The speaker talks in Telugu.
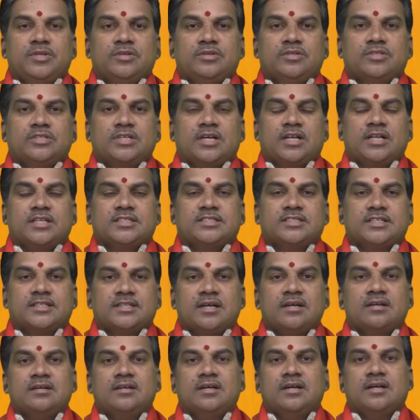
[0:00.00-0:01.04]
మీరు చాలా
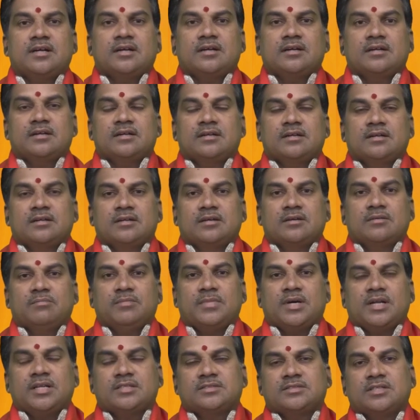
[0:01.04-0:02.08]
చికాగ్గా
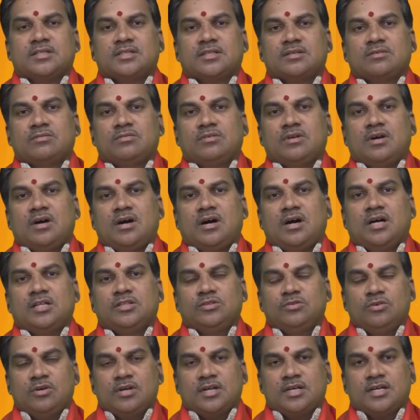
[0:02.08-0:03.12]
మనసంతా కూడా
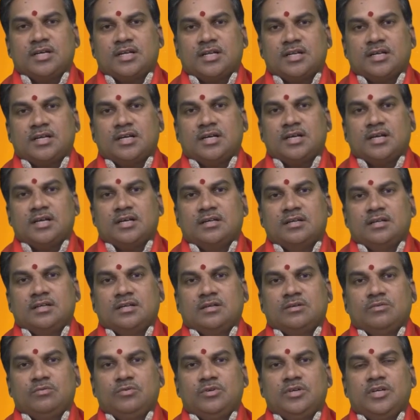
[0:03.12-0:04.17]
ఆందోళనకరంగా
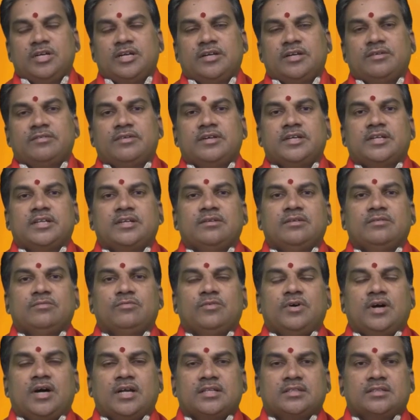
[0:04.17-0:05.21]
ఉండేటువంటి
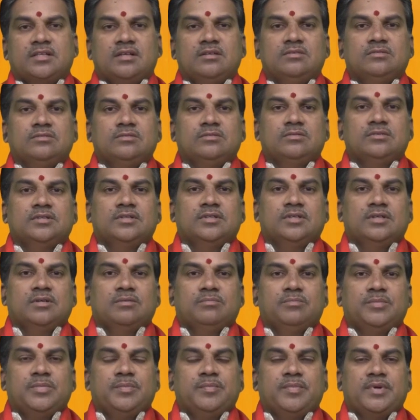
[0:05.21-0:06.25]
వార్తలు
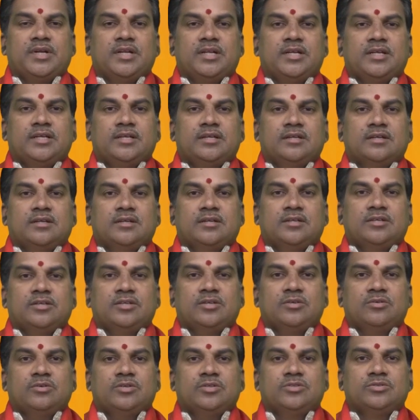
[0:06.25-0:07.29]
మిమ్మల్ని
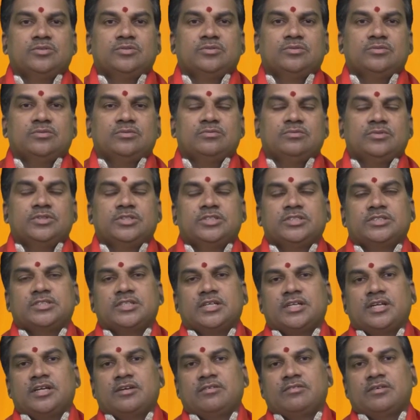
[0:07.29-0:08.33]
ఈరోజు వచ్చి
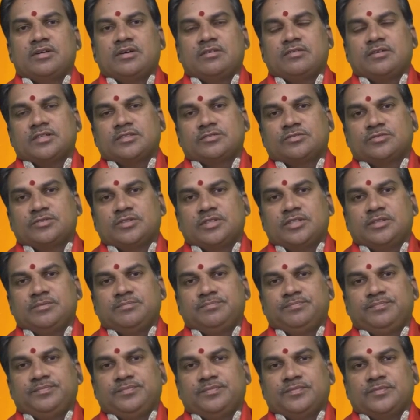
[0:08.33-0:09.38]
చేరేటువంటి అవకాశం ఉంది
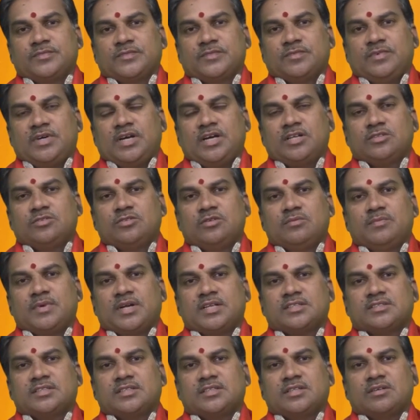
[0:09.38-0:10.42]
వాటితో
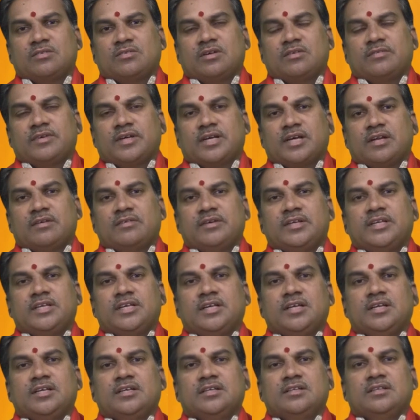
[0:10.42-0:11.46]
మనసంతా కూడా
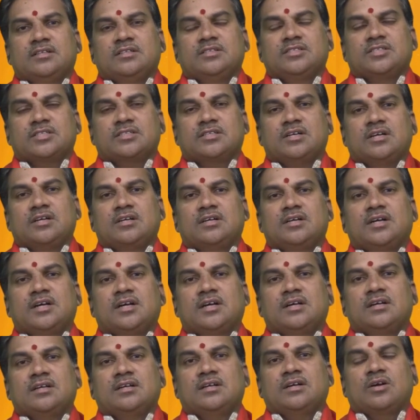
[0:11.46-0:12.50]
వికలమయ్యి చికాగ్గా
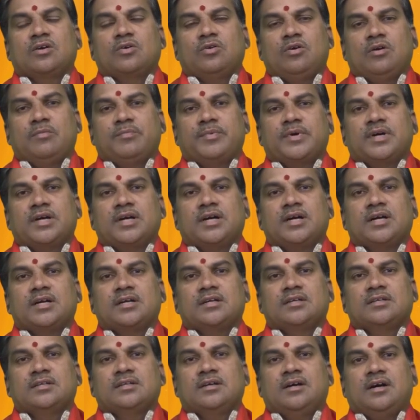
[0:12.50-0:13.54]
కోపంగా
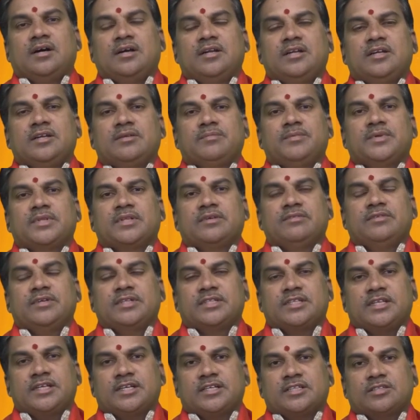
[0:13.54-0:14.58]
అన్నింటి మీద
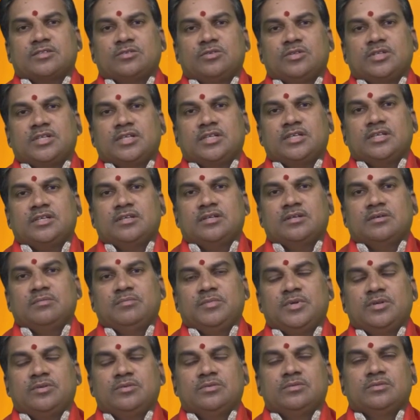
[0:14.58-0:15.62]
వ్యతిరేకతతోటి
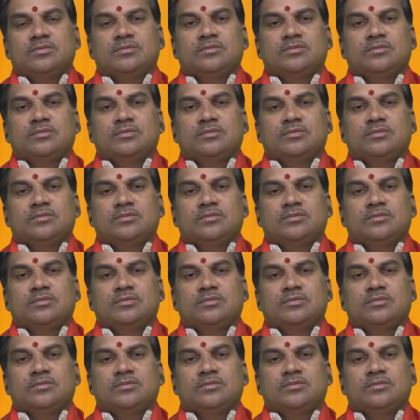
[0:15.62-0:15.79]
మీరు